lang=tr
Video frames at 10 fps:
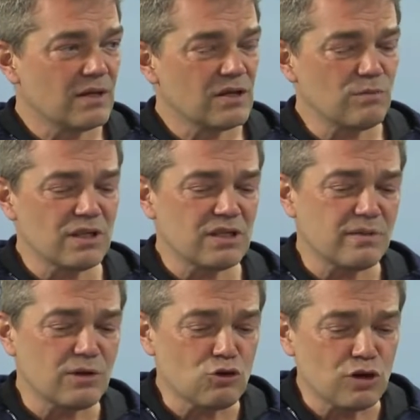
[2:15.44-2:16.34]
Şimdi burada
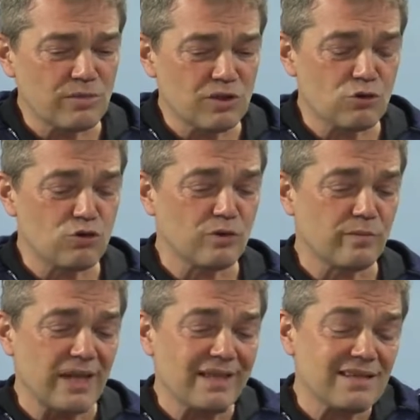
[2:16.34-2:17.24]
tabii ki şöyle bir şey
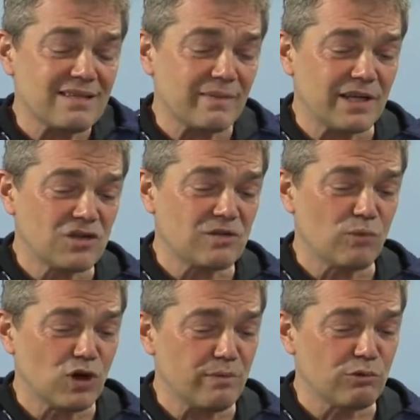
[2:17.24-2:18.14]
düşündüm. Ben her zaman
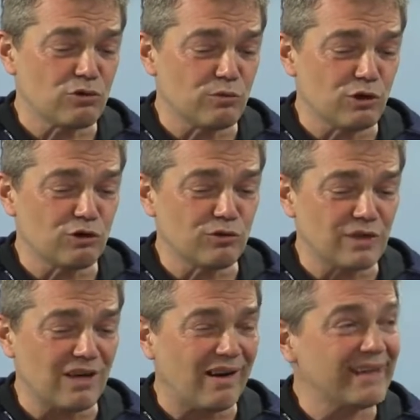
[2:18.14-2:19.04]
için böyle bir durum
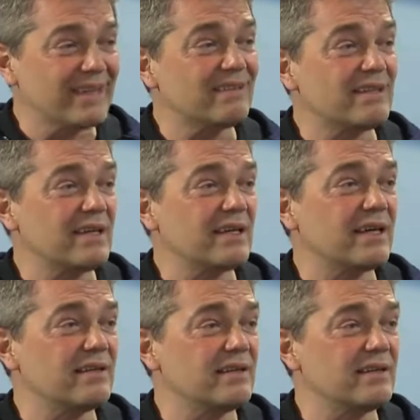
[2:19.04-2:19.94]
olduğunda anketleri
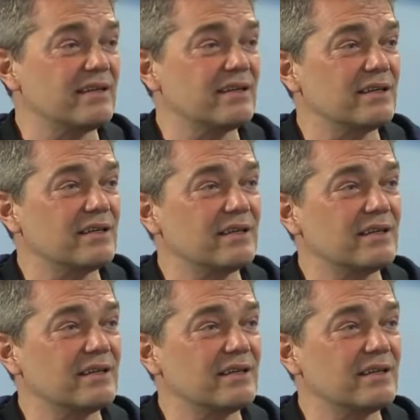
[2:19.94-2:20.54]
kendi e,